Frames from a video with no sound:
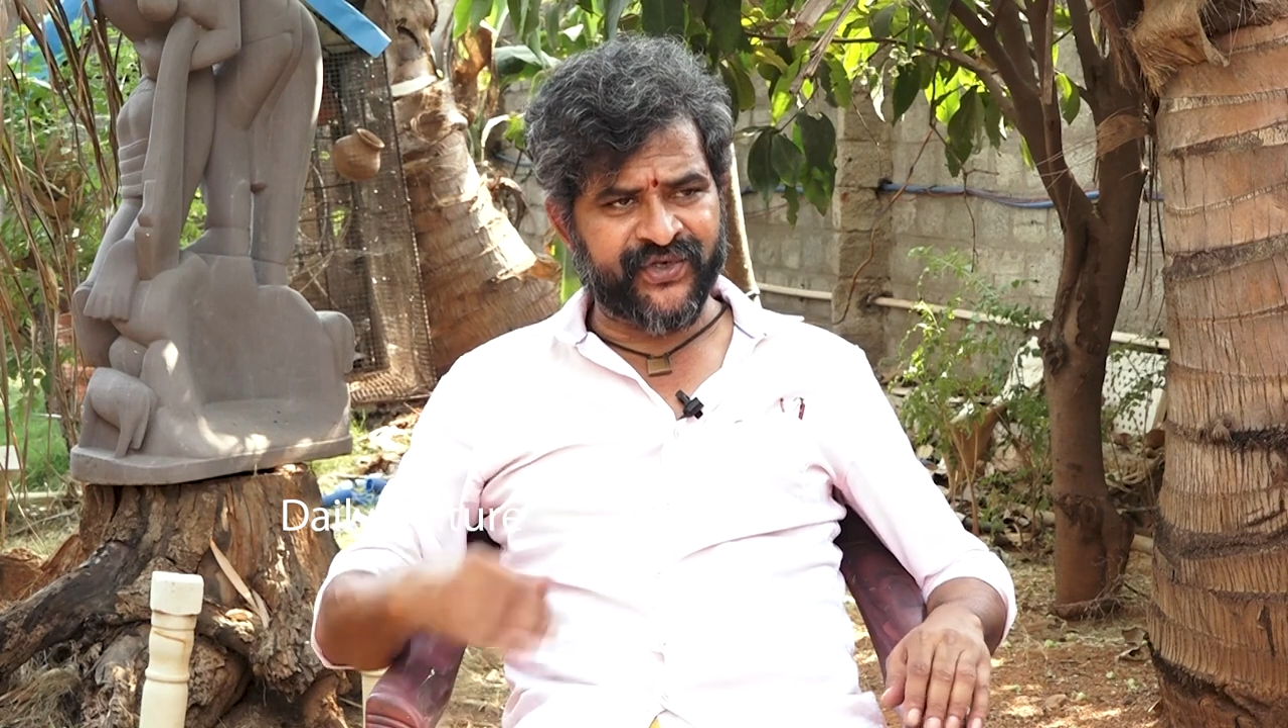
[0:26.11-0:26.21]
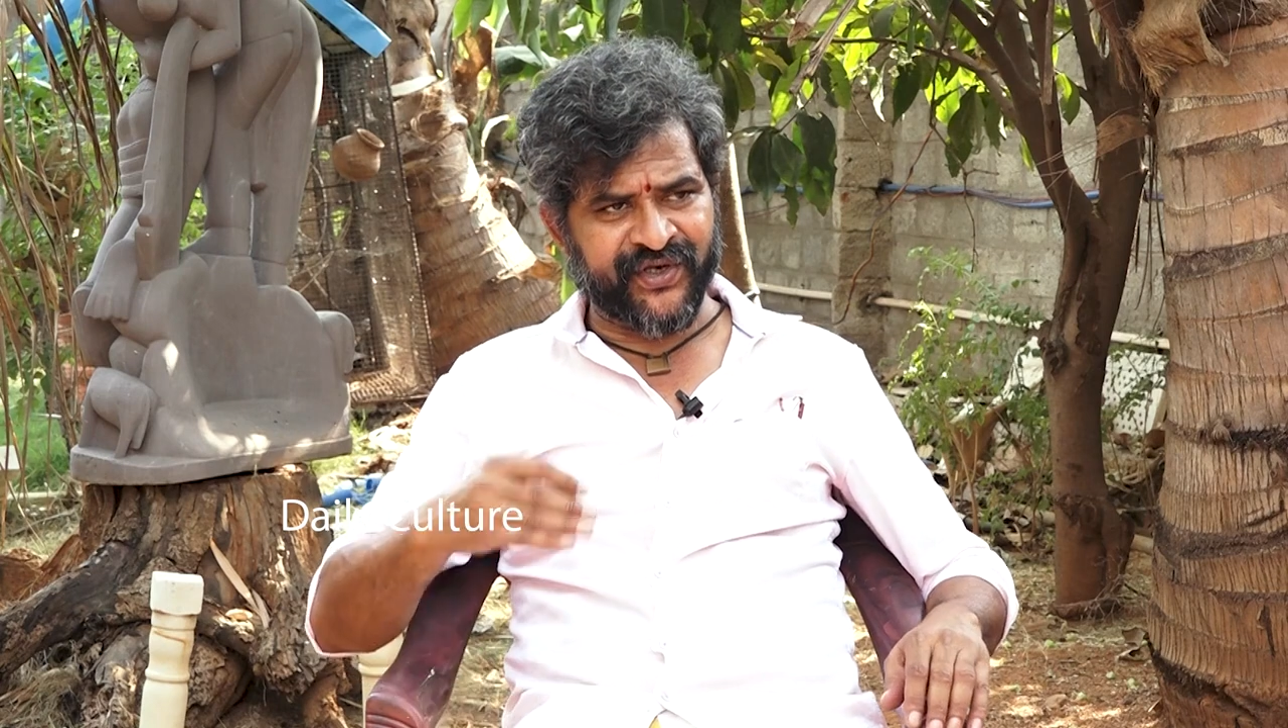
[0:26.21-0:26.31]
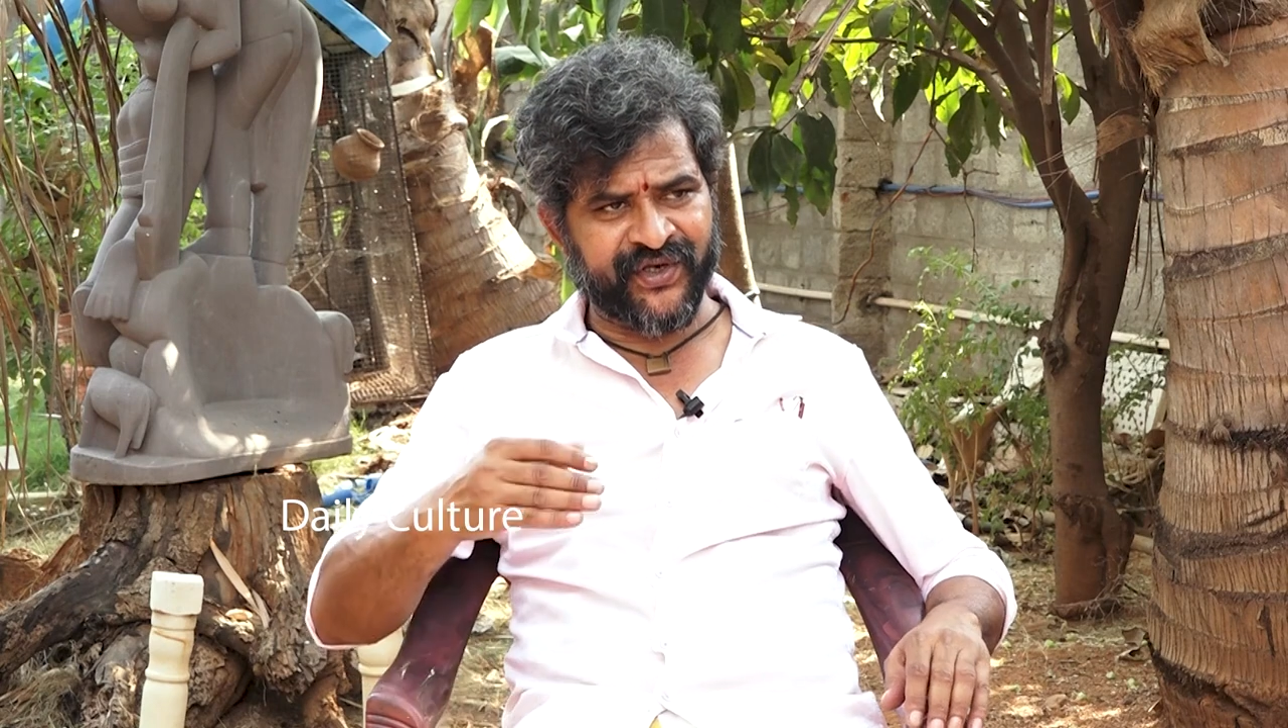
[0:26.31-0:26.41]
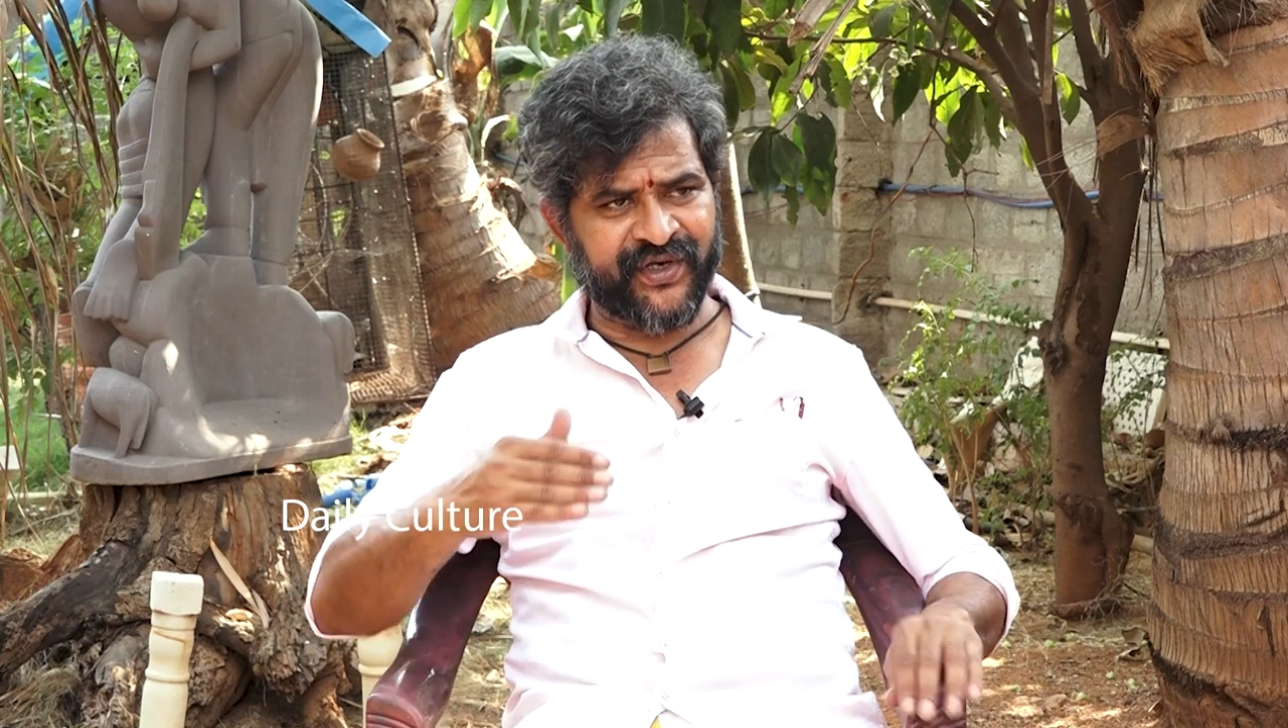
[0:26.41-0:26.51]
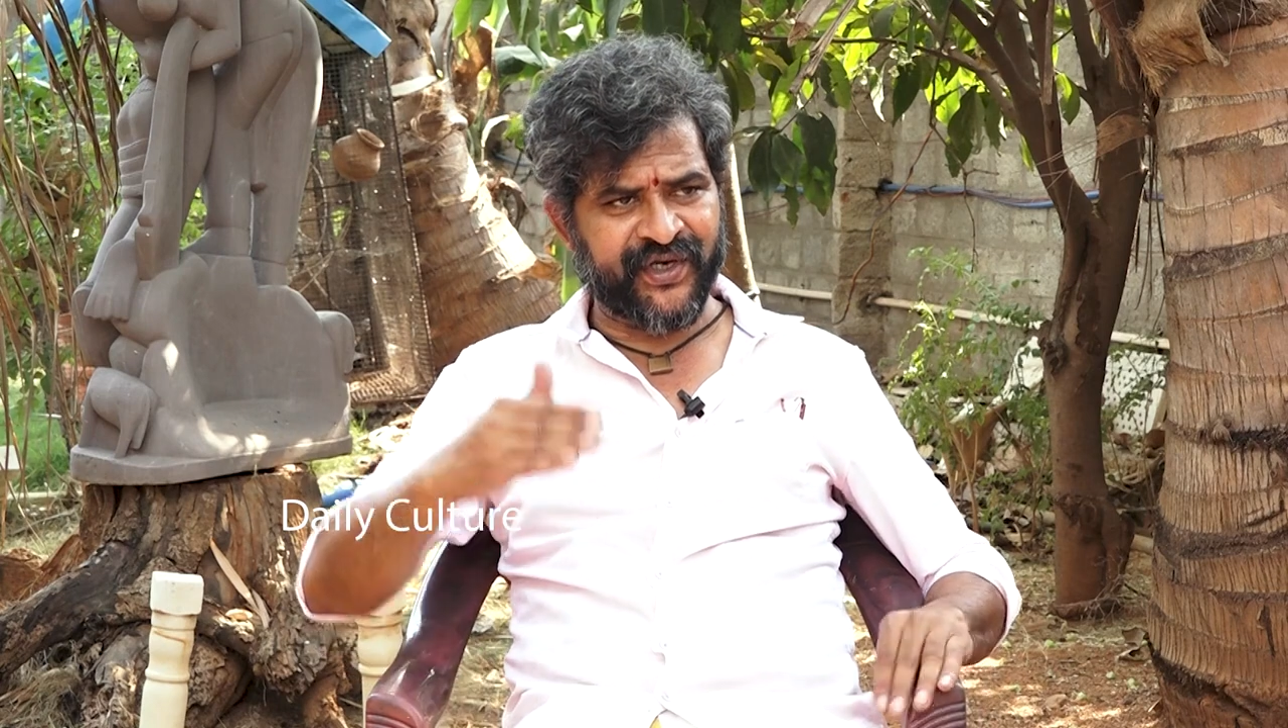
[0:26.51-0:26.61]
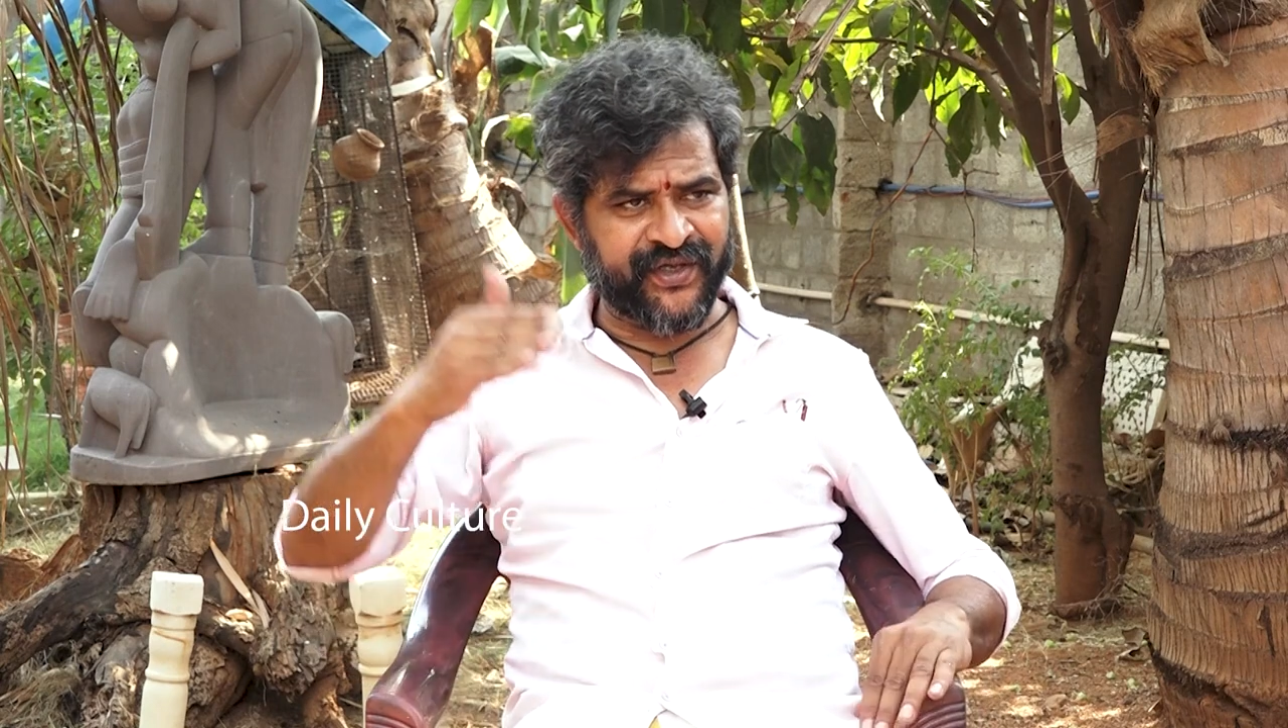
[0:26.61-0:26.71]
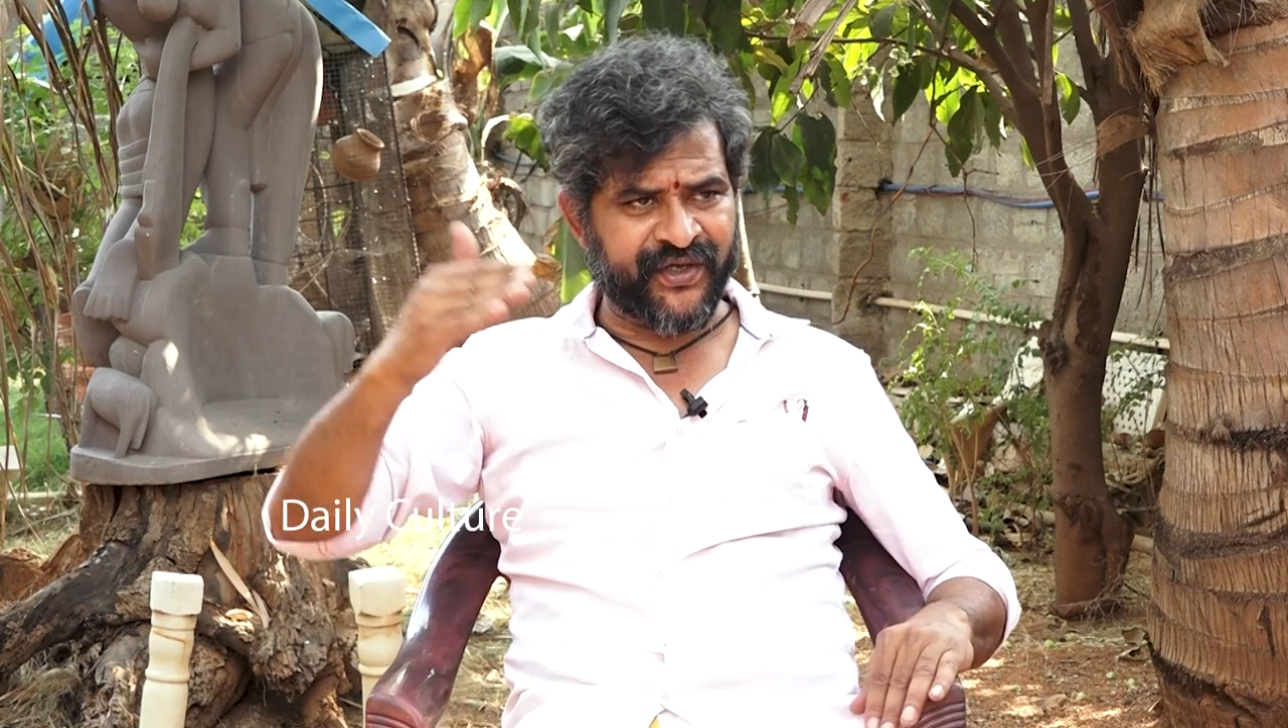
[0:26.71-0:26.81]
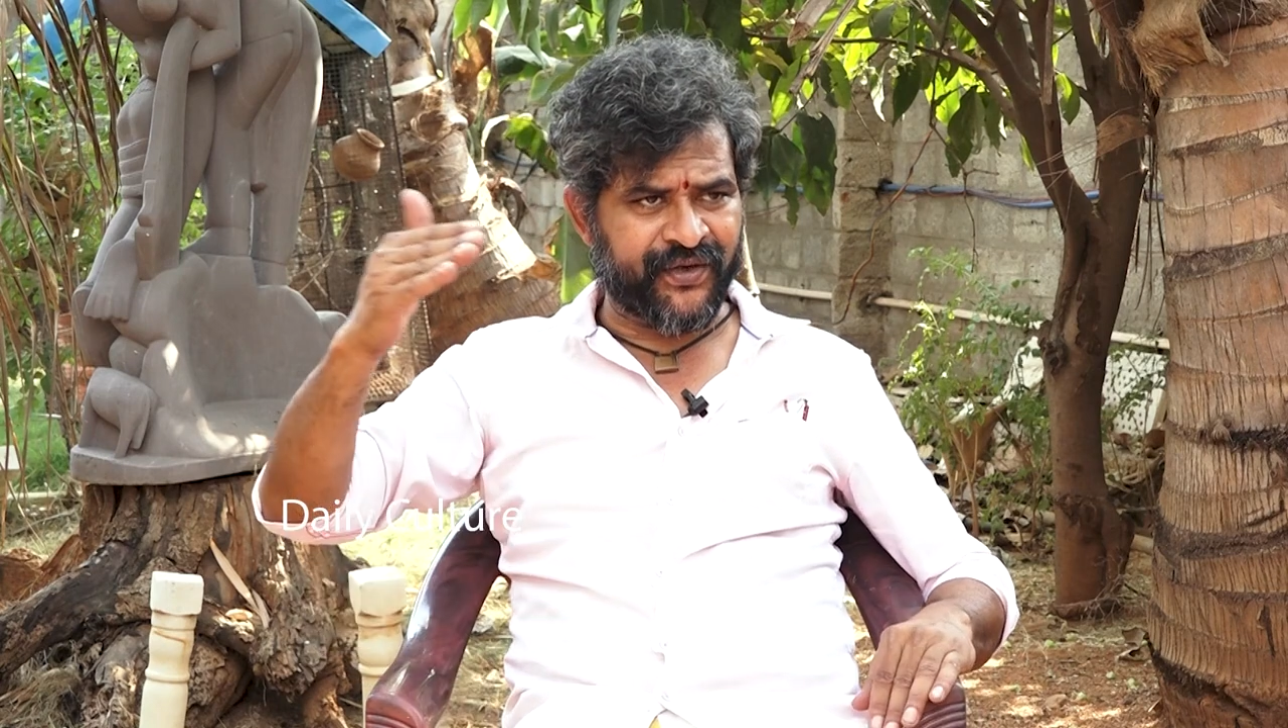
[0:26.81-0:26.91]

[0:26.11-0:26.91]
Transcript: చరణ్ గారిది